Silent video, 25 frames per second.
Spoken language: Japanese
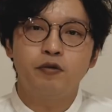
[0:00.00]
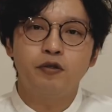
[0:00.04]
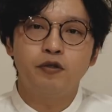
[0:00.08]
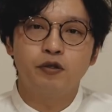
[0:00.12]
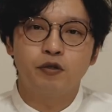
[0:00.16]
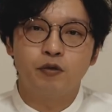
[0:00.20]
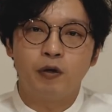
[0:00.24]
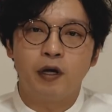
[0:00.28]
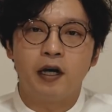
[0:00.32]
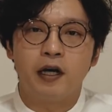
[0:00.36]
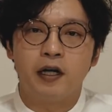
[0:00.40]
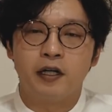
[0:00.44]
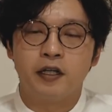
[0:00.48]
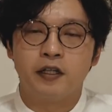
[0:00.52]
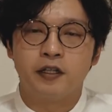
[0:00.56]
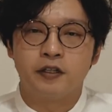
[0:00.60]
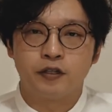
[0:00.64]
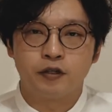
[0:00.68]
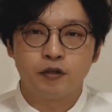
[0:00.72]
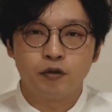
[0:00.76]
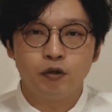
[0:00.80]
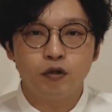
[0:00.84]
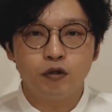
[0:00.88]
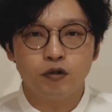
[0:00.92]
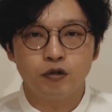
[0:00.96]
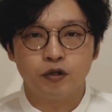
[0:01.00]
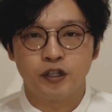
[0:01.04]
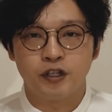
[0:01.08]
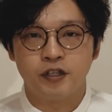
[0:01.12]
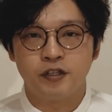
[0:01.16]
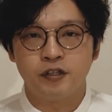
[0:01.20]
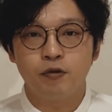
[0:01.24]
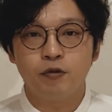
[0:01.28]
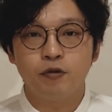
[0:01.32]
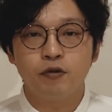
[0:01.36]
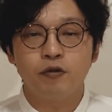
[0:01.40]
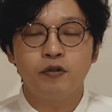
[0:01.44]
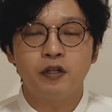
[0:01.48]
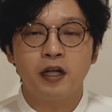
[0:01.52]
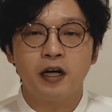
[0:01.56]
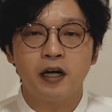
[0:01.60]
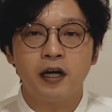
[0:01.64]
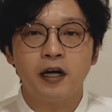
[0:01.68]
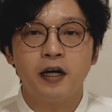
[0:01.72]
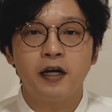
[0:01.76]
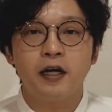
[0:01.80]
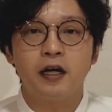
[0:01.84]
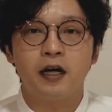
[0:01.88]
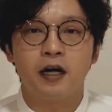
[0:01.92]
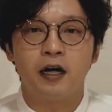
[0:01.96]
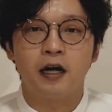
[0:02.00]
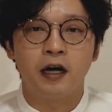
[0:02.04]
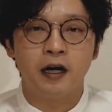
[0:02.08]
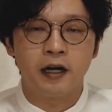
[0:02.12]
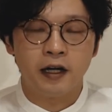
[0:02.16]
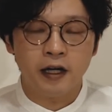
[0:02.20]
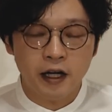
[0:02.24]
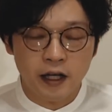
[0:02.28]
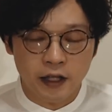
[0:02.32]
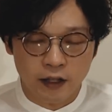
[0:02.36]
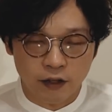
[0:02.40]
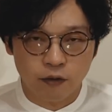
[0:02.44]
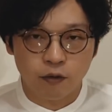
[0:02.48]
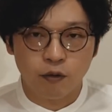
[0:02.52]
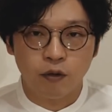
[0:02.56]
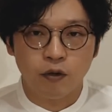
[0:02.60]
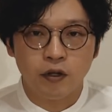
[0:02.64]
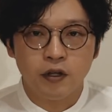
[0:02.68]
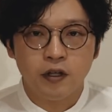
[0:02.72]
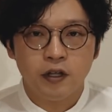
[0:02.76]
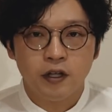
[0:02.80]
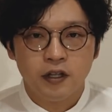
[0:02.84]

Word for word: というのは、えすごく潮の流れが速いと。